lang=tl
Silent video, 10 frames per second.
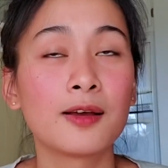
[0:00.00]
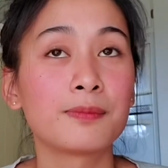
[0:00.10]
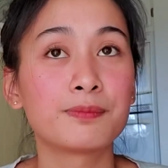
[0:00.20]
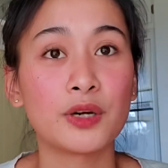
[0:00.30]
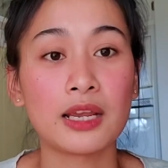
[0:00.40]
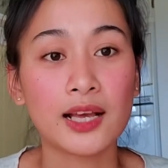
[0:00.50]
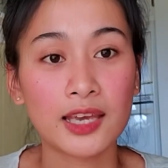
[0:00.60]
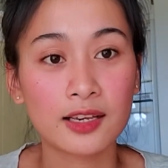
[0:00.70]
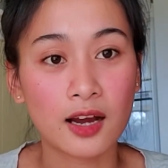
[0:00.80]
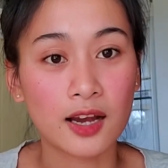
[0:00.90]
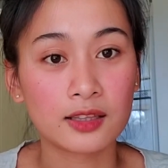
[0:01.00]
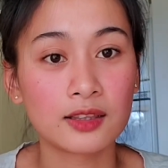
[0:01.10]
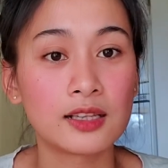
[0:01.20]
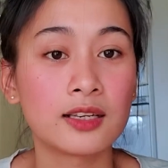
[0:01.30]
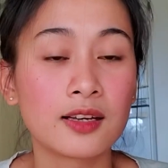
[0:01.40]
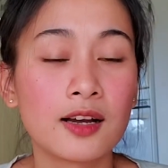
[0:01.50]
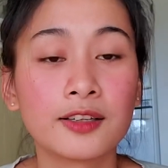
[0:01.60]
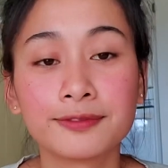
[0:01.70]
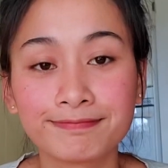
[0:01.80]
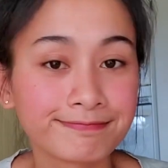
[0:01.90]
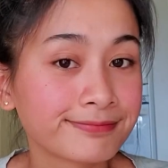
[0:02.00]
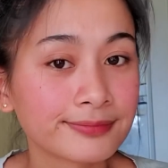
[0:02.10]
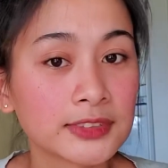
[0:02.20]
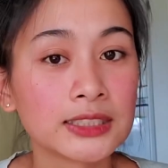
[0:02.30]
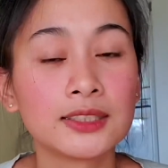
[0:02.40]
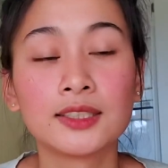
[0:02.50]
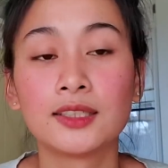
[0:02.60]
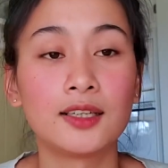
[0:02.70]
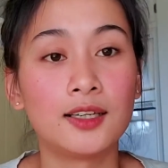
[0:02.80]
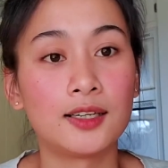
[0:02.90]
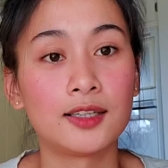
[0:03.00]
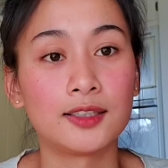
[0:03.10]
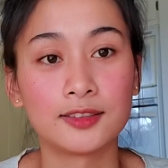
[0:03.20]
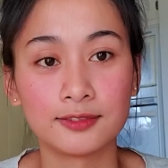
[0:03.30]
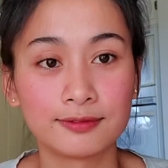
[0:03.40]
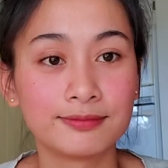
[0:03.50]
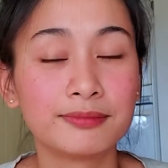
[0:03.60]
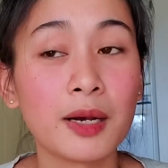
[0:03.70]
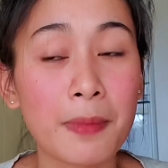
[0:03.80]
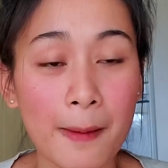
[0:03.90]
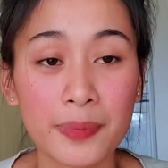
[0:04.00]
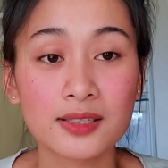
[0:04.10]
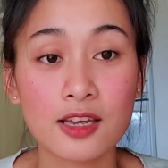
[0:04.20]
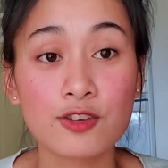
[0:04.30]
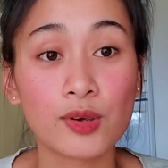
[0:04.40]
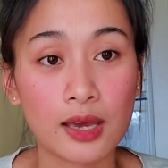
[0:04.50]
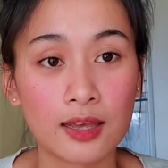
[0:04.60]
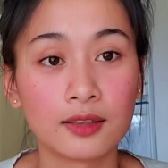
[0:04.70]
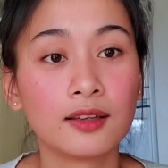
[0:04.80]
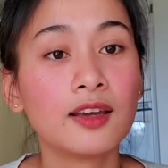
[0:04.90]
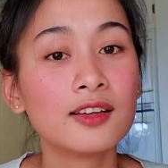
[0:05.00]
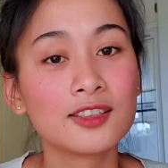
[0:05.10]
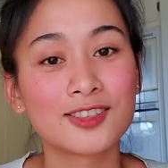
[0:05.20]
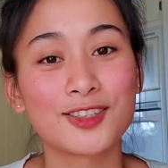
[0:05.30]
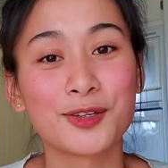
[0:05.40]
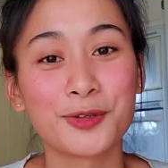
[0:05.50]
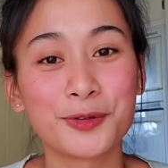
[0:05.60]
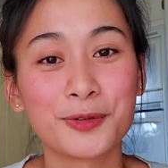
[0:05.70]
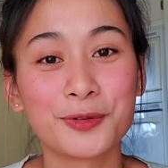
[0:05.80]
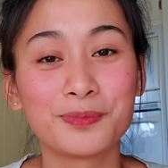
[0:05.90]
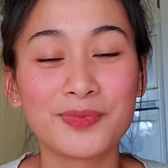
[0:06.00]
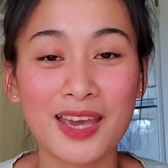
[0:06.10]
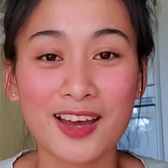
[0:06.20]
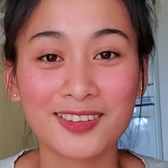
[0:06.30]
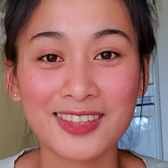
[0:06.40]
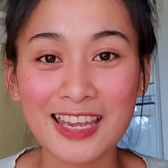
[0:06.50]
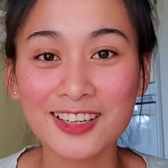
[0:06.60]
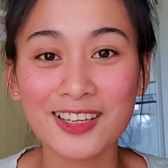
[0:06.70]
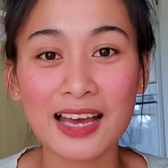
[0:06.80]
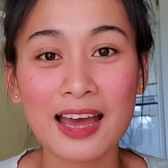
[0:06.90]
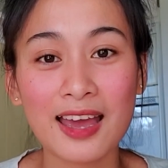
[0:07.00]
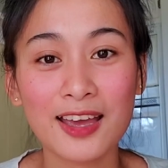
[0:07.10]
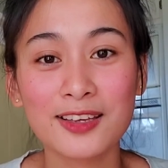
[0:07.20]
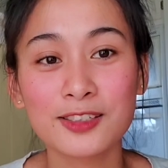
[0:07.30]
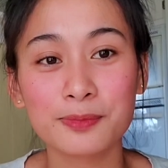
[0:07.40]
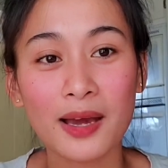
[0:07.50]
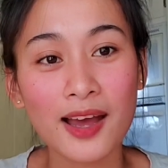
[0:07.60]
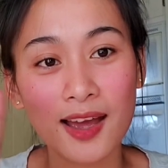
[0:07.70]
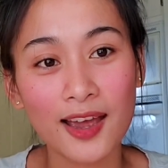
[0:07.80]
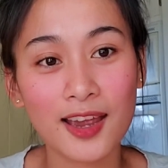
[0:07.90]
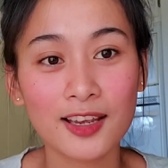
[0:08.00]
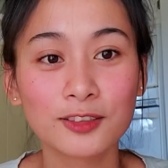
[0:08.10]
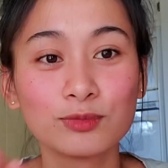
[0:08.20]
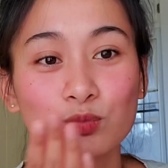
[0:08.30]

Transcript: Pray kay God. Talagang, ah, mapapasa nyo yan. So, yeah. Thank you guys. Bye!